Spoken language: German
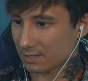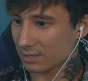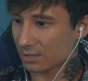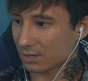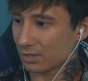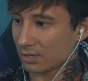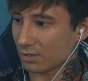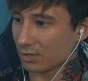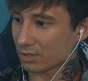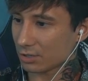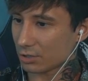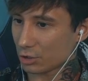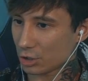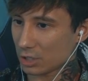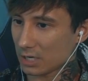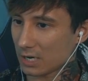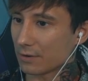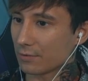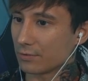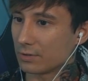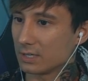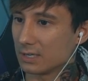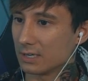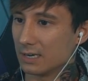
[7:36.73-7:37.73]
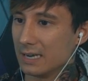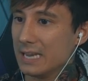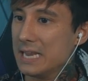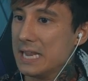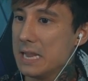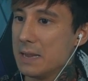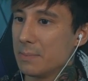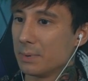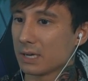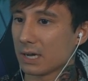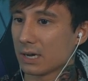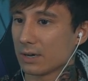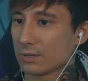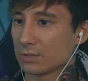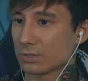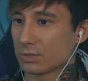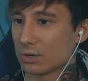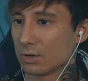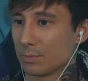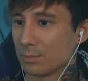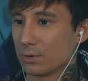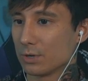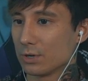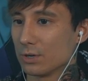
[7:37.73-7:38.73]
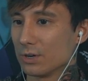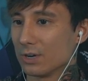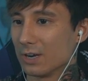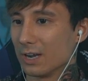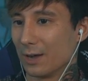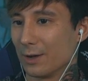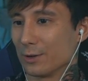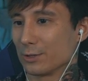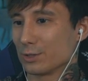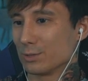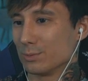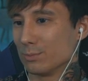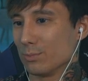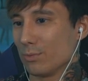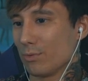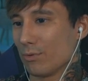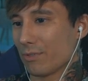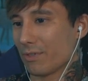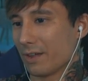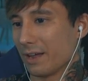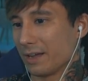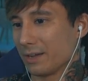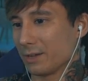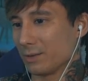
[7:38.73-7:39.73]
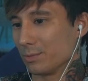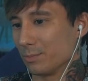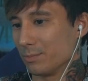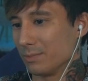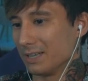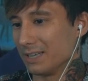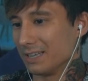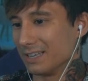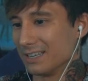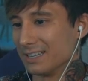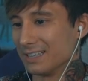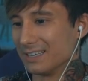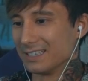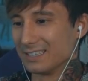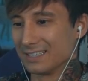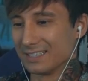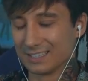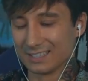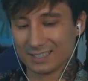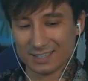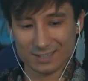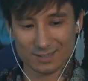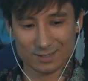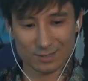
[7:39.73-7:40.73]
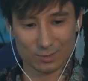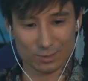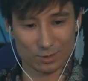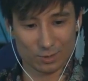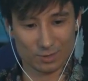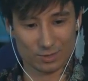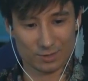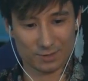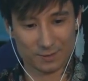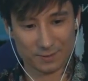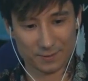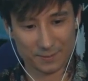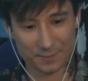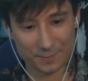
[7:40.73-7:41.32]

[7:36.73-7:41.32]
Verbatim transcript: es doch noch geschafft, hier Leben rauszukommen. Girl aus Smooth Are You Me. No.